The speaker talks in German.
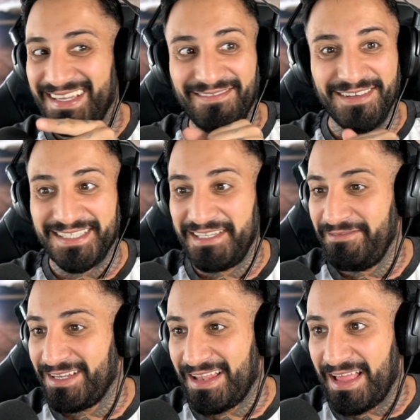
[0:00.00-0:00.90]
Was sehen
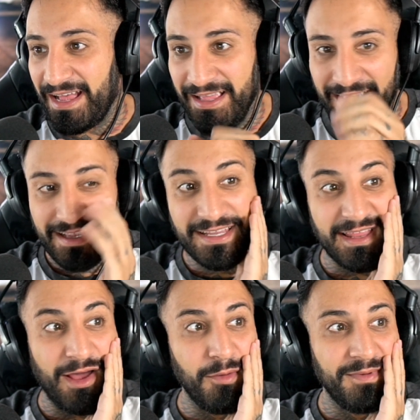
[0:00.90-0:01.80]
wir denn da? Ich
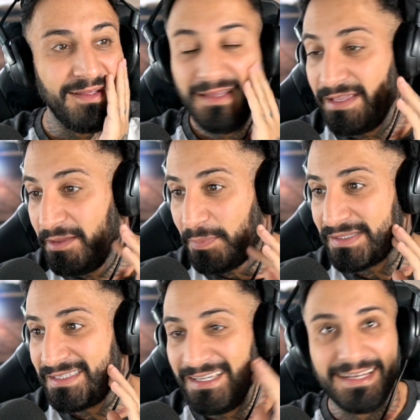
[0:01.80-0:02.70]
glaube, hier
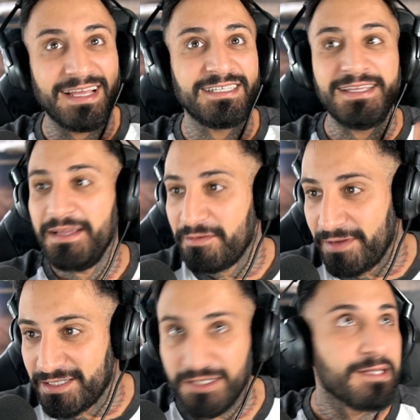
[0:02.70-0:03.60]
passieren gleich
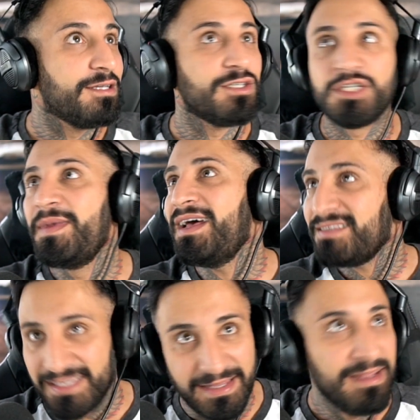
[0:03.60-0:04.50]
irgendwelche
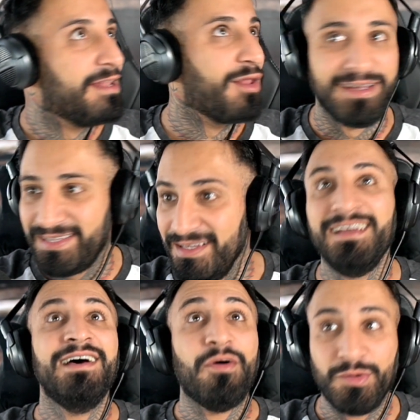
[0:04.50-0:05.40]
Schmerzen, Leute.
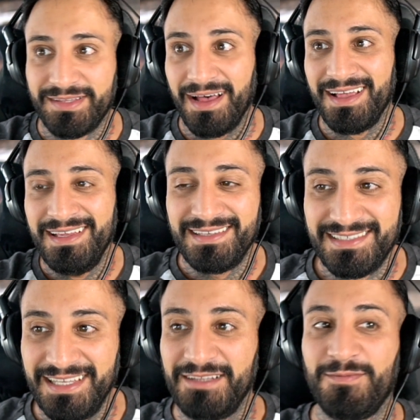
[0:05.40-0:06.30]
Und da
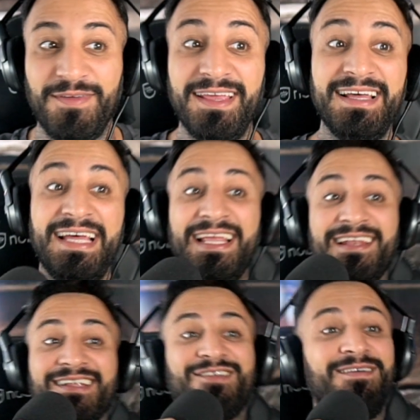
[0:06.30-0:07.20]
sind wir
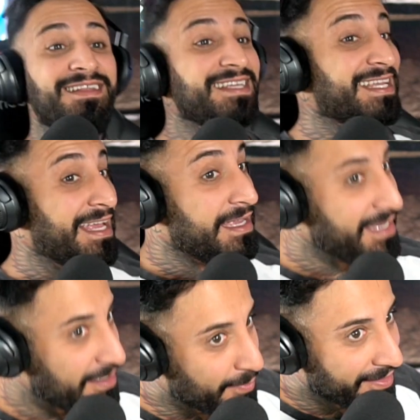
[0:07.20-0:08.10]
natürlich
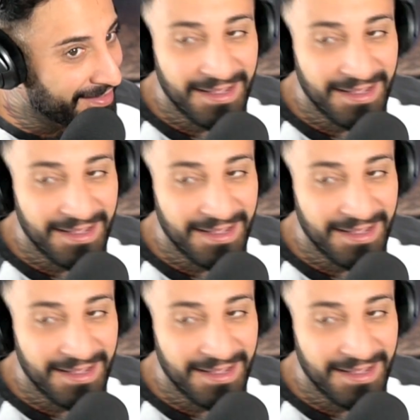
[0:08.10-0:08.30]
immer